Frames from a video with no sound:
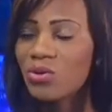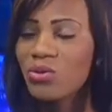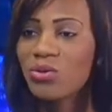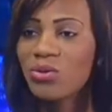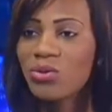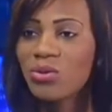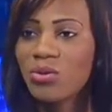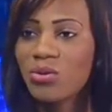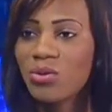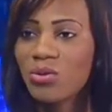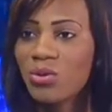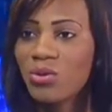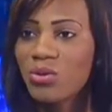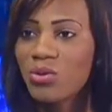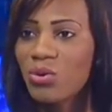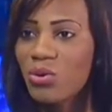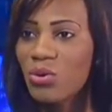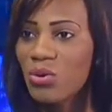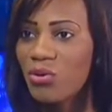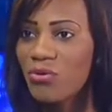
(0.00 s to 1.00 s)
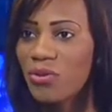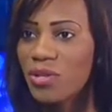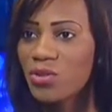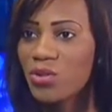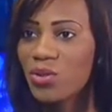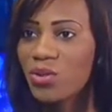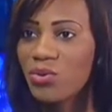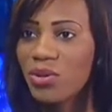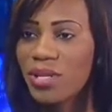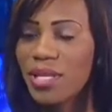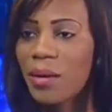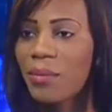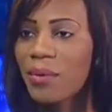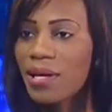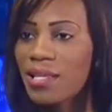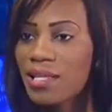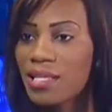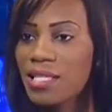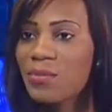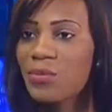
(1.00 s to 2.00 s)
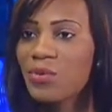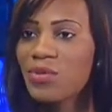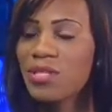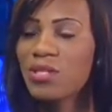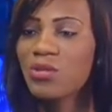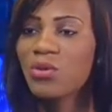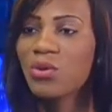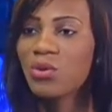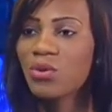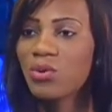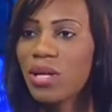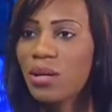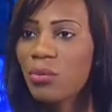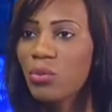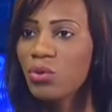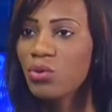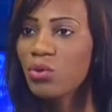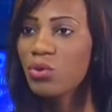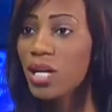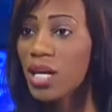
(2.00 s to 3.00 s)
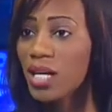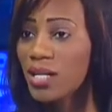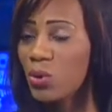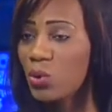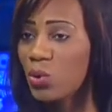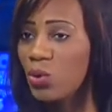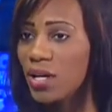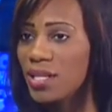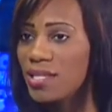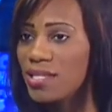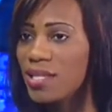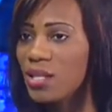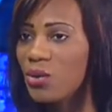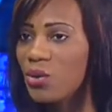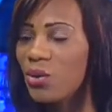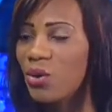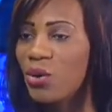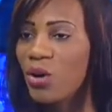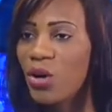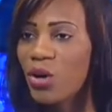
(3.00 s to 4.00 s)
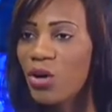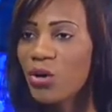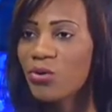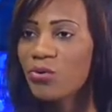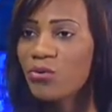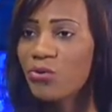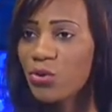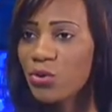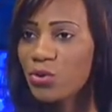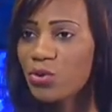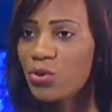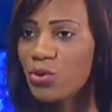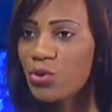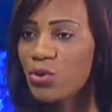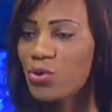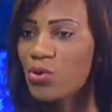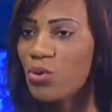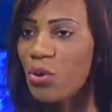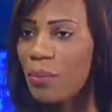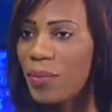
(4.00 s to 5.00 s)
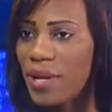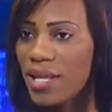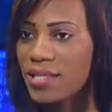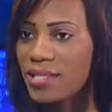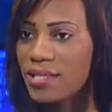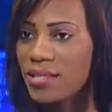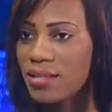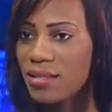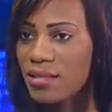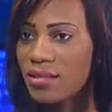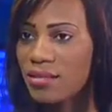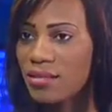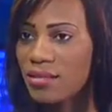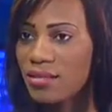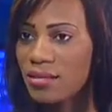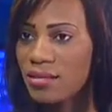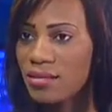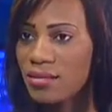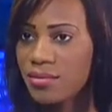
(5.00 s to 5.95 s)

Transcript: de Congo Fashion Week, après l'exposition de la mode, y aura-t-il vente sur place oui,